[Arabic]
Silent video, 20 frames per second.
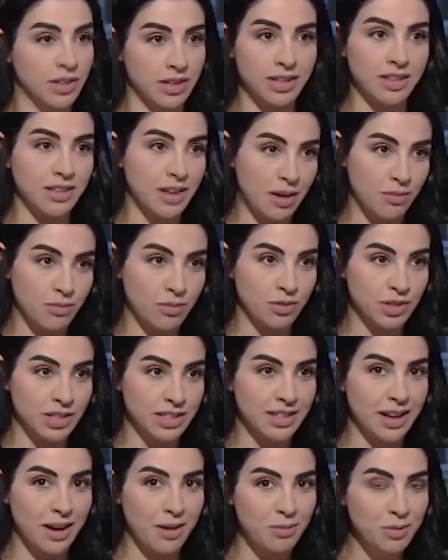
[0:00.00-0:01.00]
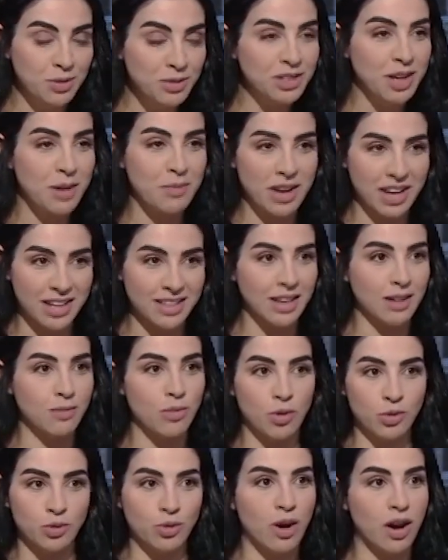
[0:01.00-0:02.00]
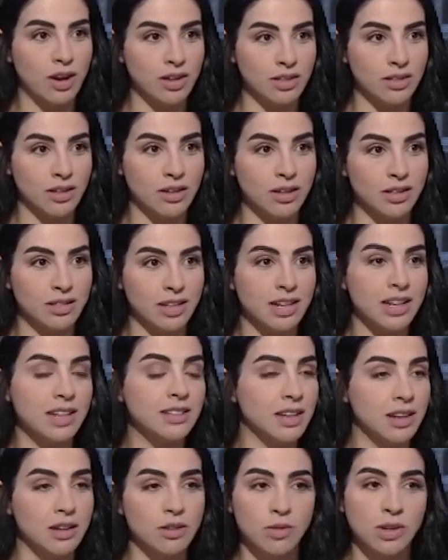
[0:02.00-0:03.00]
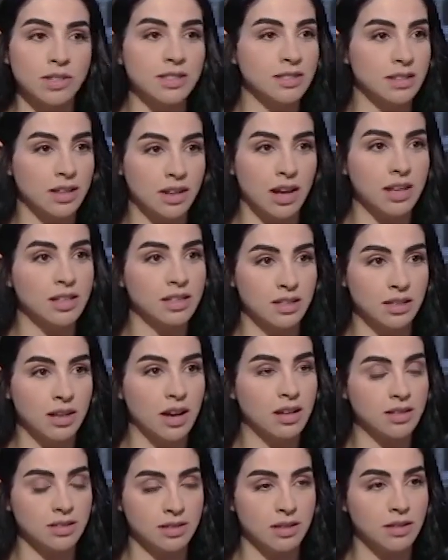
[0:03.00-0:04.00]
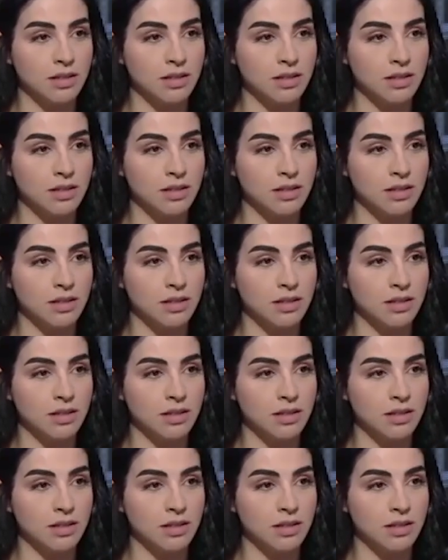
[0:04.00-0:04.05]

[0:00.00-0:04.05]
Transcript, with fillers: يدعموا يدعمونا بهذا الموضوع اكثر تنقدر نوصل اكيد احسن هي